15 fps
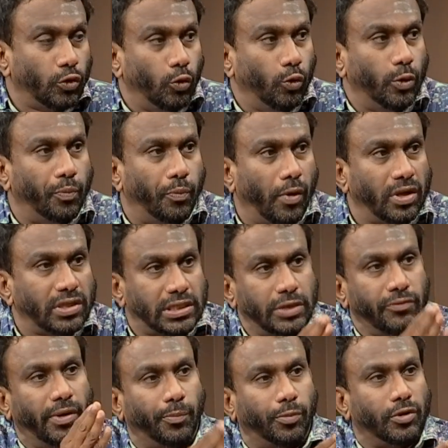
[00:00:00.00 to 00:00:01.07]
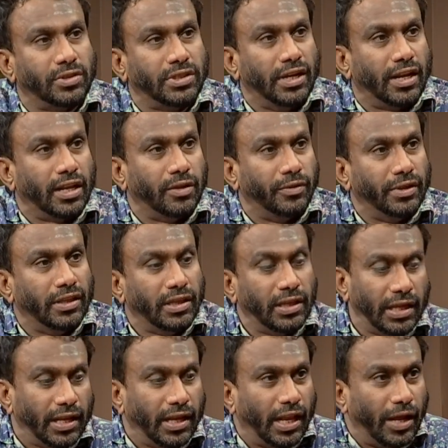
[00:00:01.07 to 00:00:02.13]
ஸோ ஒரு பாசிட்டிவ் அப்ரோச்ன்றது
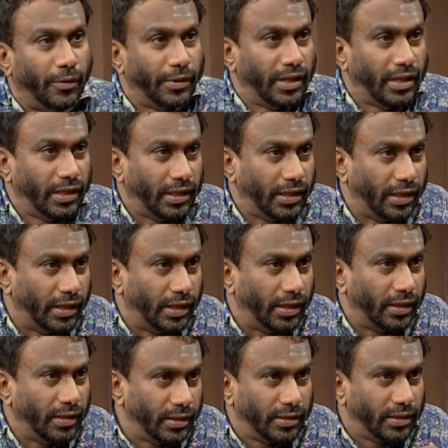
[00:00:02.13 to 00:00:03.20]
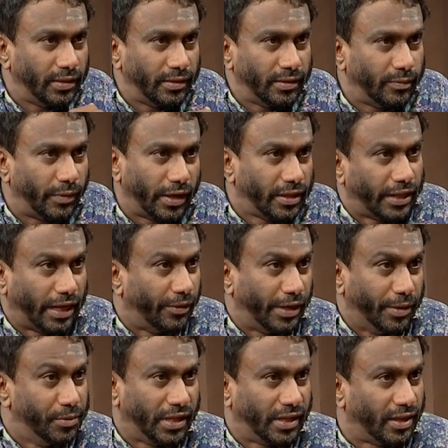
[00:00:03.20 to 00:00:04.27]
வந்து நான் வந்து மரண
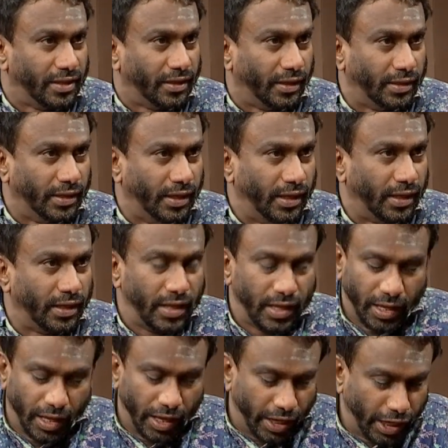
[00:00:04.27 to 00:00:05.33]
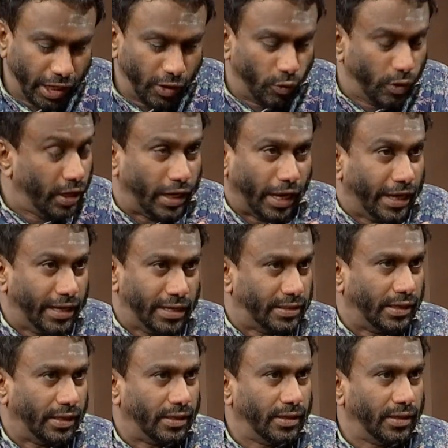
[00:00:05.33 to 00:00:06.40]
தலைவர் எம்ஜிஆர் வந்து கற்றுக்கிட்டேன் இன்னொன்று
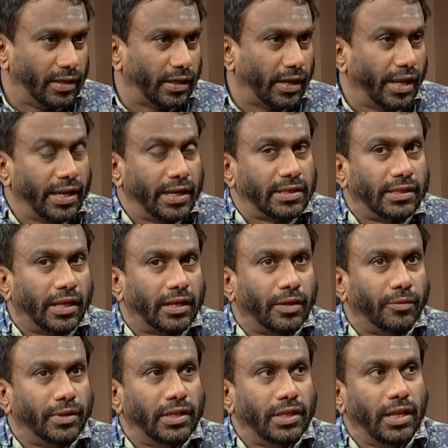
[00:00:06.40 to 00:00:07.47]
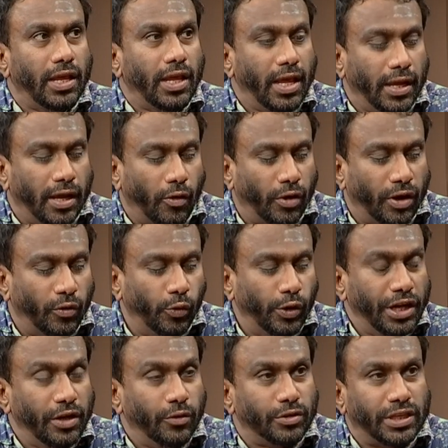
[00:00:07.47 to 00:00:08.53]
கலைஞர் சார் கலைஞர் சார்கிட்ட வந்து அவரோட
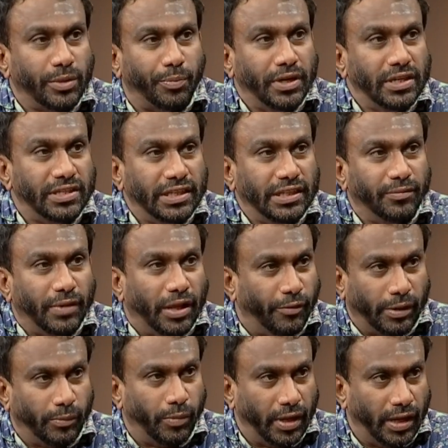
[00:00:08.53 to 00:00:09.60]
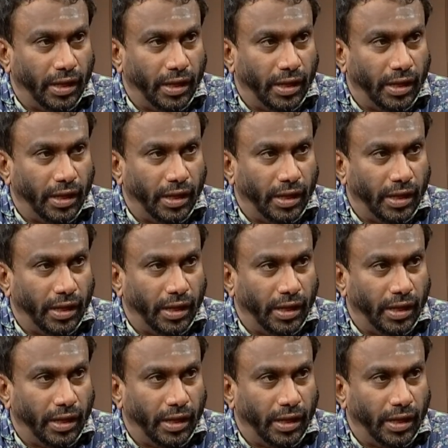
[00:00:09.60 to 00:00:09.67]
உளி நோசை பெண் சிங்கம் நான் ஒர்க்